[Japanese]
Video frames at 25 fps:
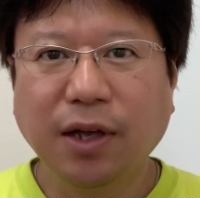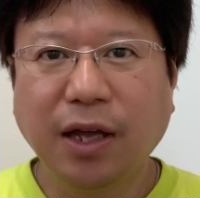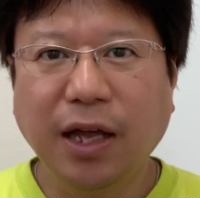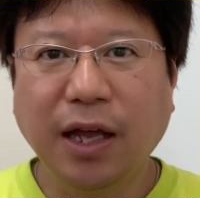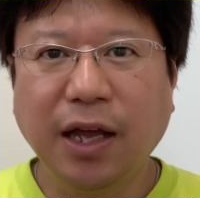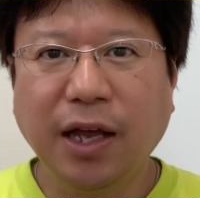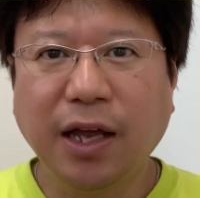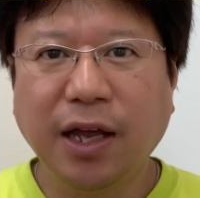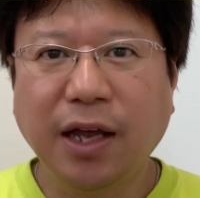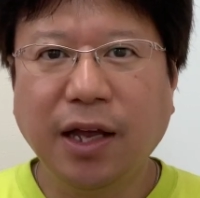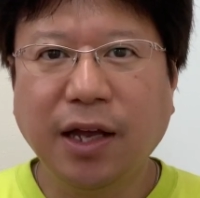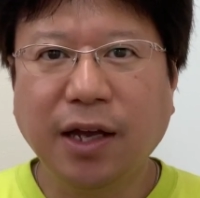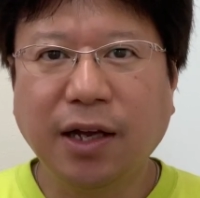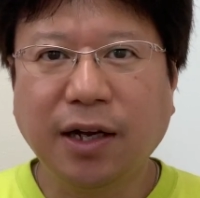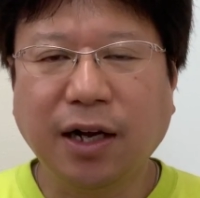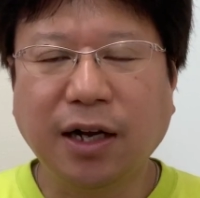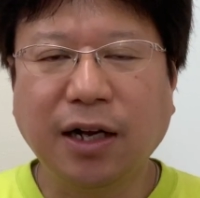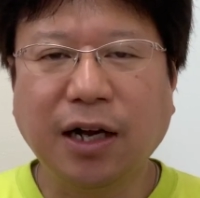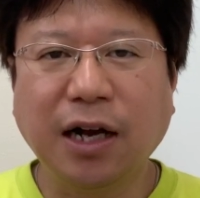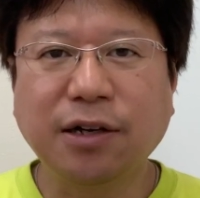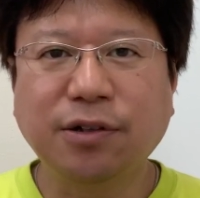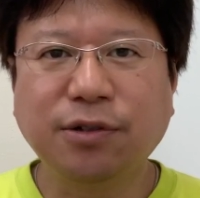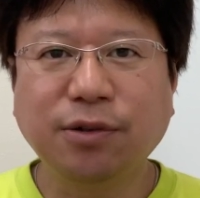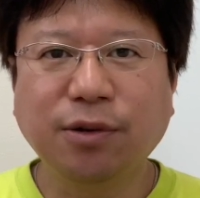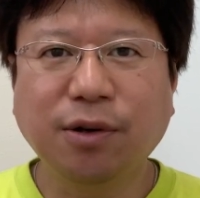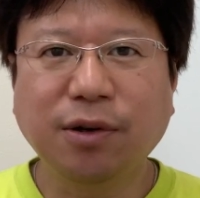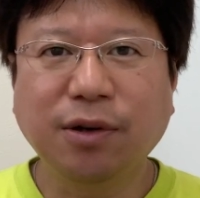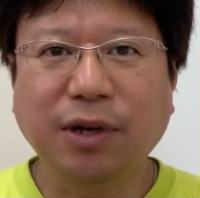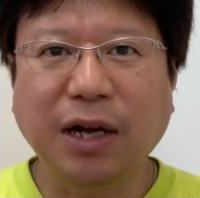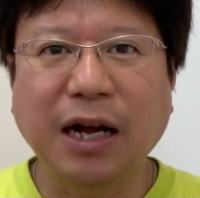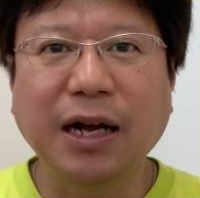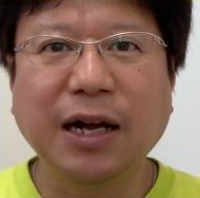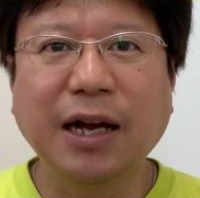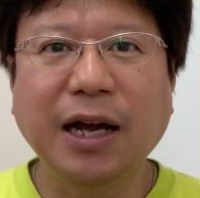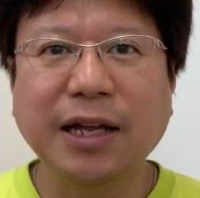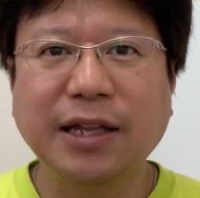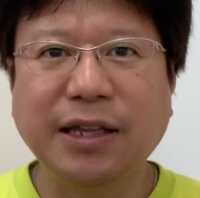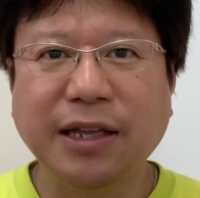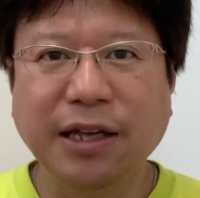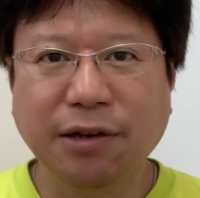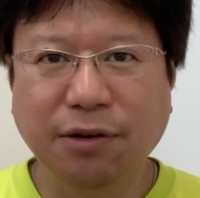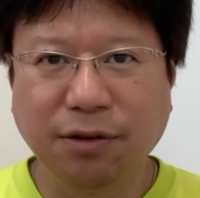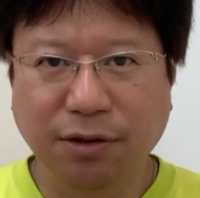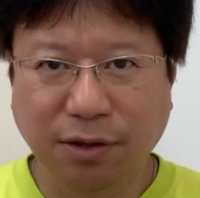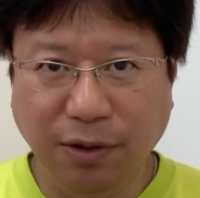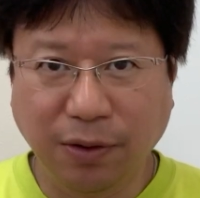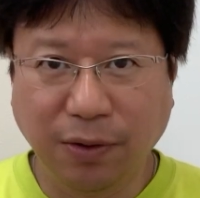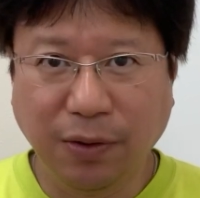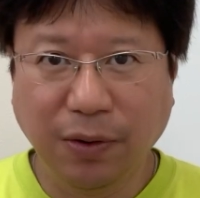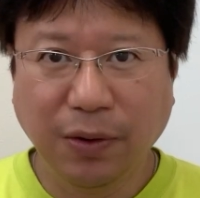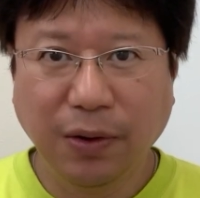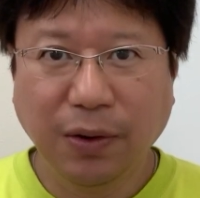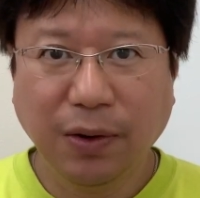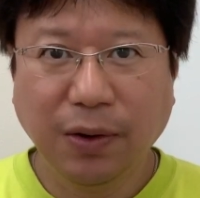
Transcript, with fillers: えー、価格を考えていると